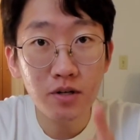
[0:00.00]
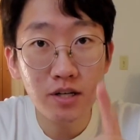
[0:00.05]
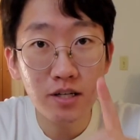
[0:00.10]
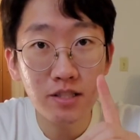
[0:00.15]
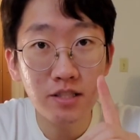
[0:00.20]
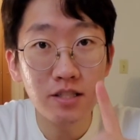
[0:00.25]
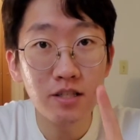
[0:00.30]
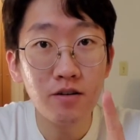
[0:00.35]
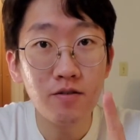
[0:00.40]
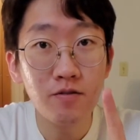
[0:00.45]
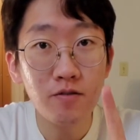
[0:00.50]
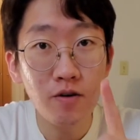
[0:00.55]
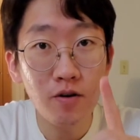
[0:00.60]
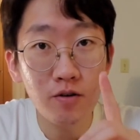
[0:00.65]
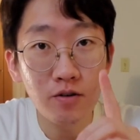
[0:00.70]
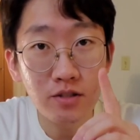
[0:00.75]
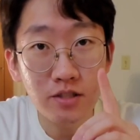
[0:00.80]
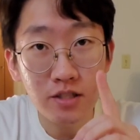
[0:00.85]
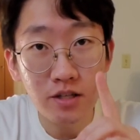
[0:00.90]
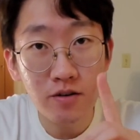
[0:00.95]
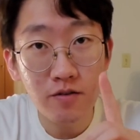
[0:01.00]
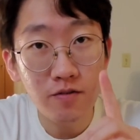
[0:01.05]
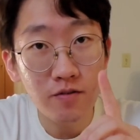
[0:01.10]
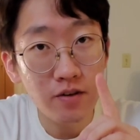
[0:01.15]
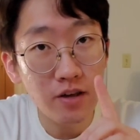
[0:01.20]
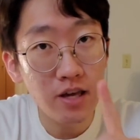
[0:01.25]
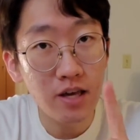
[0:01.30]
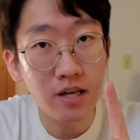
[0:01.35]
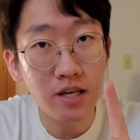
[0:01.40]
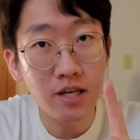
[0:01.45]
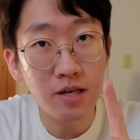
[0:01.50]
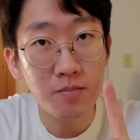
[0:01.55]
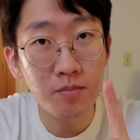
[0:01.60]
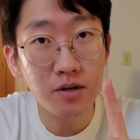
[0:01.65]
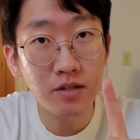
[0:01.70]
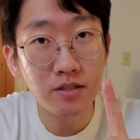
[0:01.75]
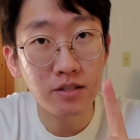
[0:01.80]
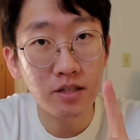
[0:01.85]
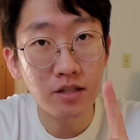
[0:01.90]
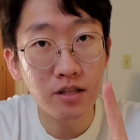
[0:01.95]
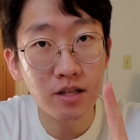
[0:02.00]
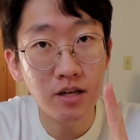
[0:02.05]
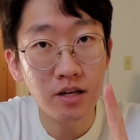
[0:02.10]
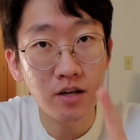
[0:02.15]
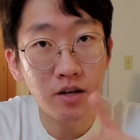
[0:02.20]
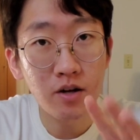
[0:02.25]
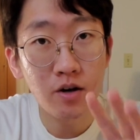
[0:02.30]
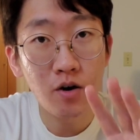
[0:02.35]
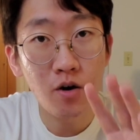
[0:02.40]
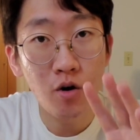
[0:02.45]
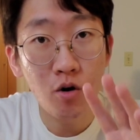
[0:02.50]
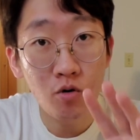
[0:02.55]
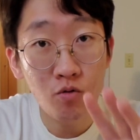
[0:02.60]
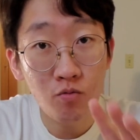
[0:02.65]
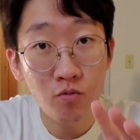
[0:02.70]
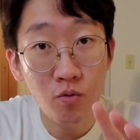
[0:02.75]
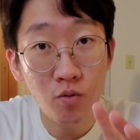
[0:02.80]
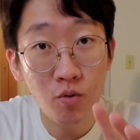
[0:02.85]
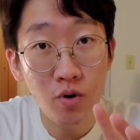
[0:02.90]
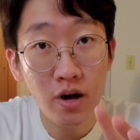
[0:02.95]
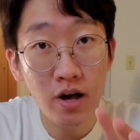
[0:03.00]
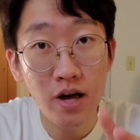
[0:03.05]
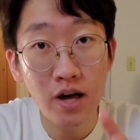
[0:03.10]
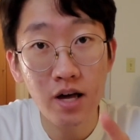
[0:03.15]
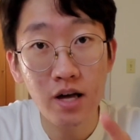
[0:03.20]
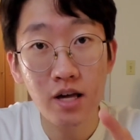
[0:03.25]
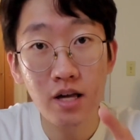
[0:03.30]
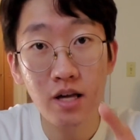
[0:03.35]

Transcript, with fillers: का सिर्फ और सिर्फ एक ही मकसद है और वो है